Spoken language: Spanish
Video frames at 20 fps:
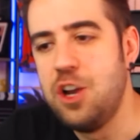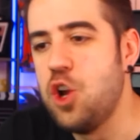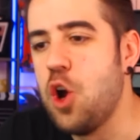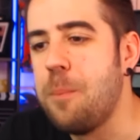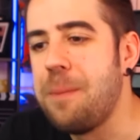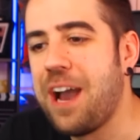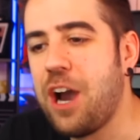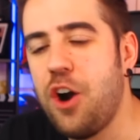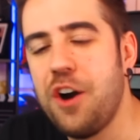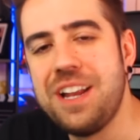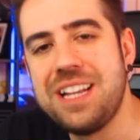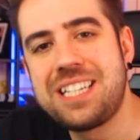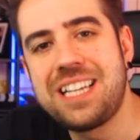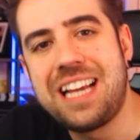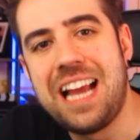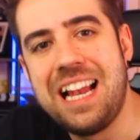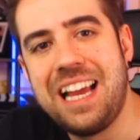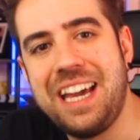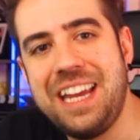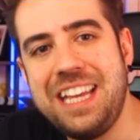Lo mejor es
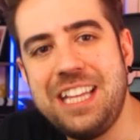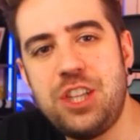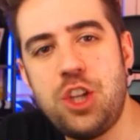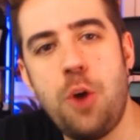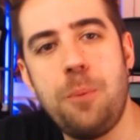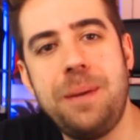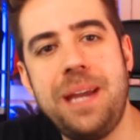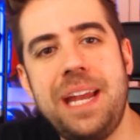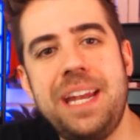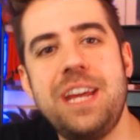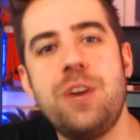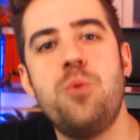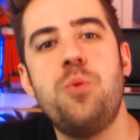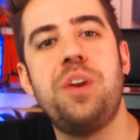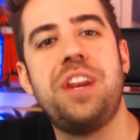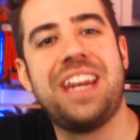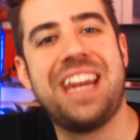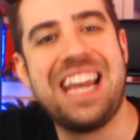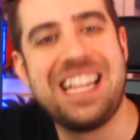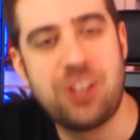que el grito viene un
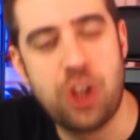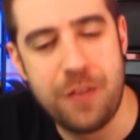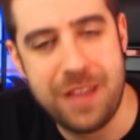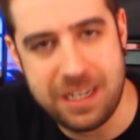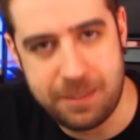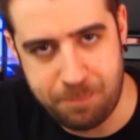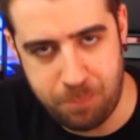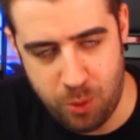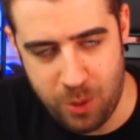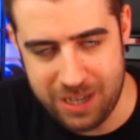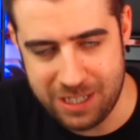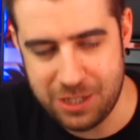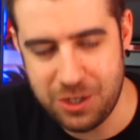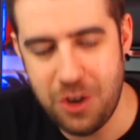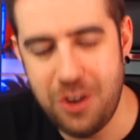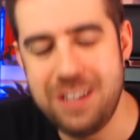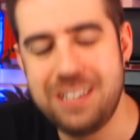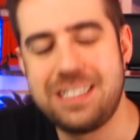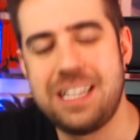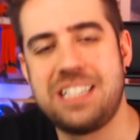rato después,
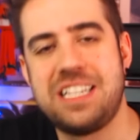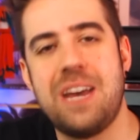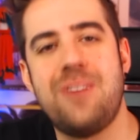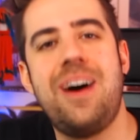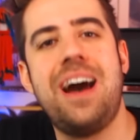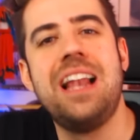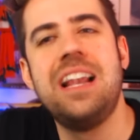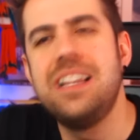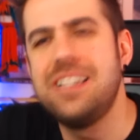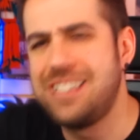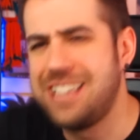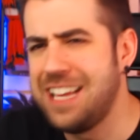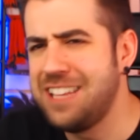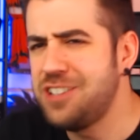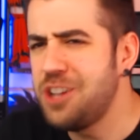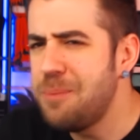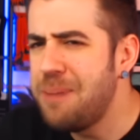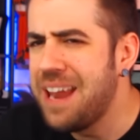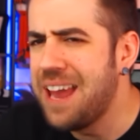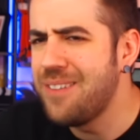¿no? Este chaval se
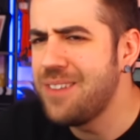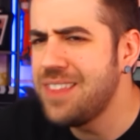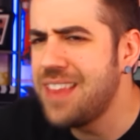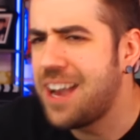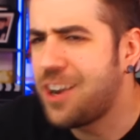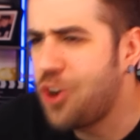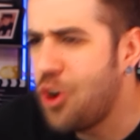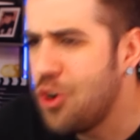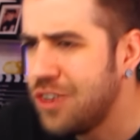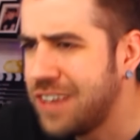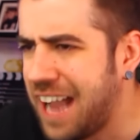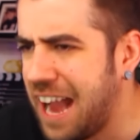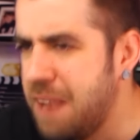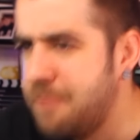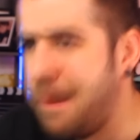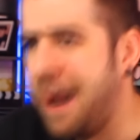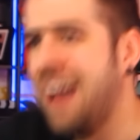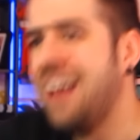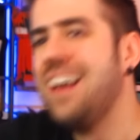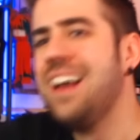toma la vida con
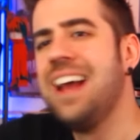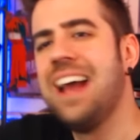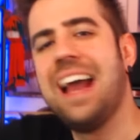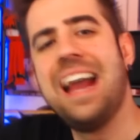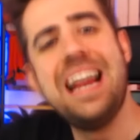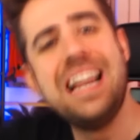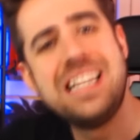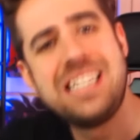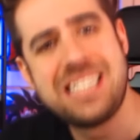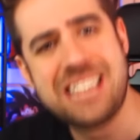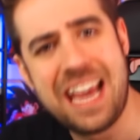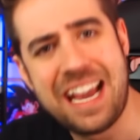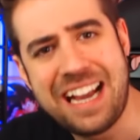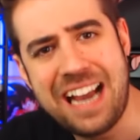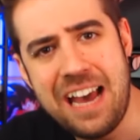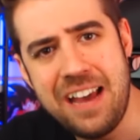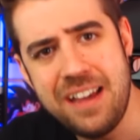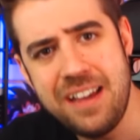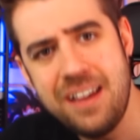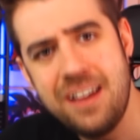calma. Él se
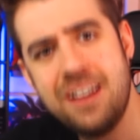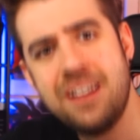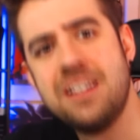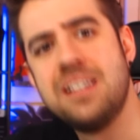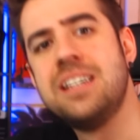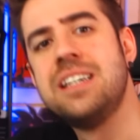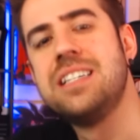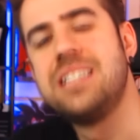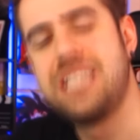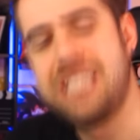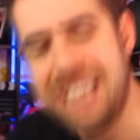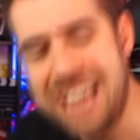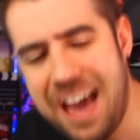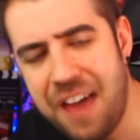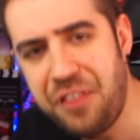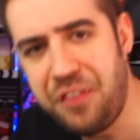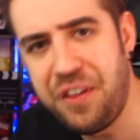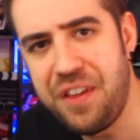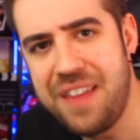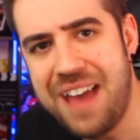cae, se
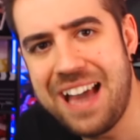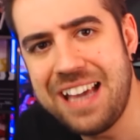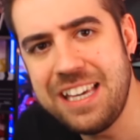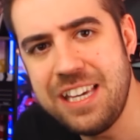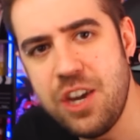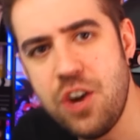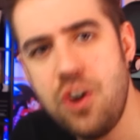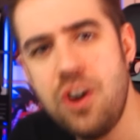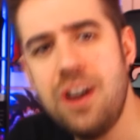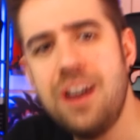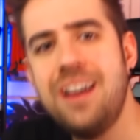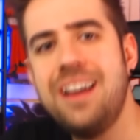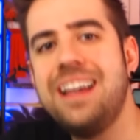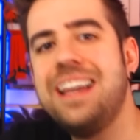hace daño...